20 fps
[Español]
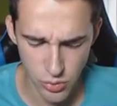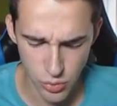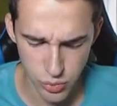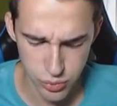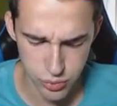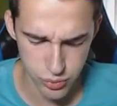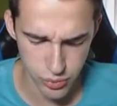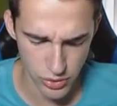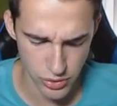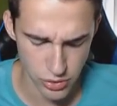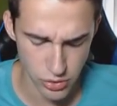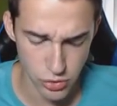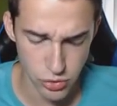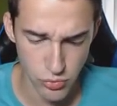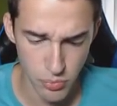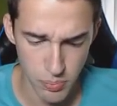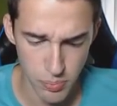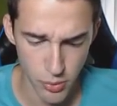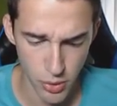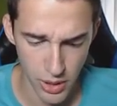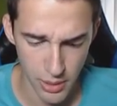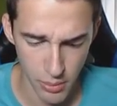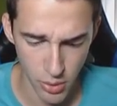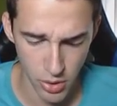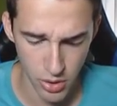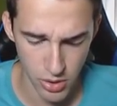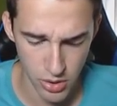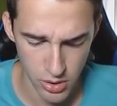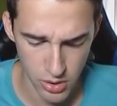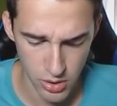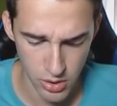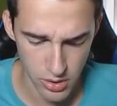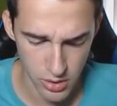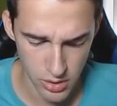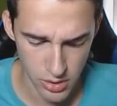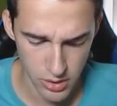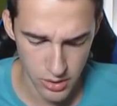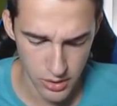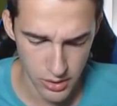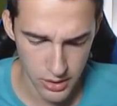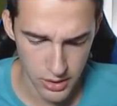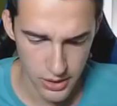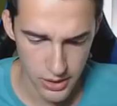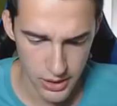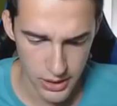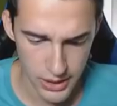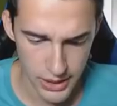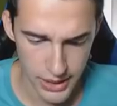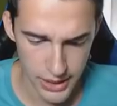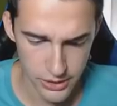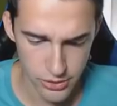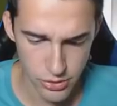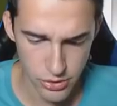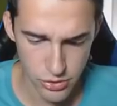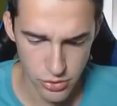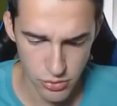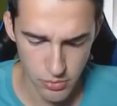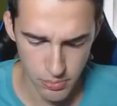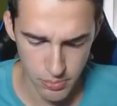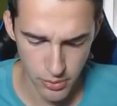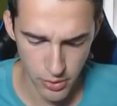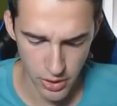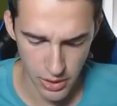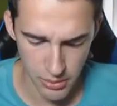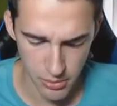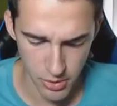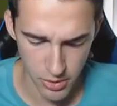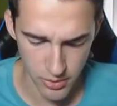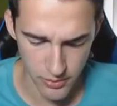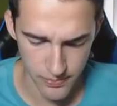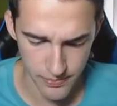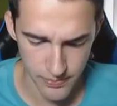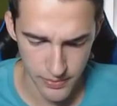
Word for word: Uf, eso es un problemón. Eso es un problemón.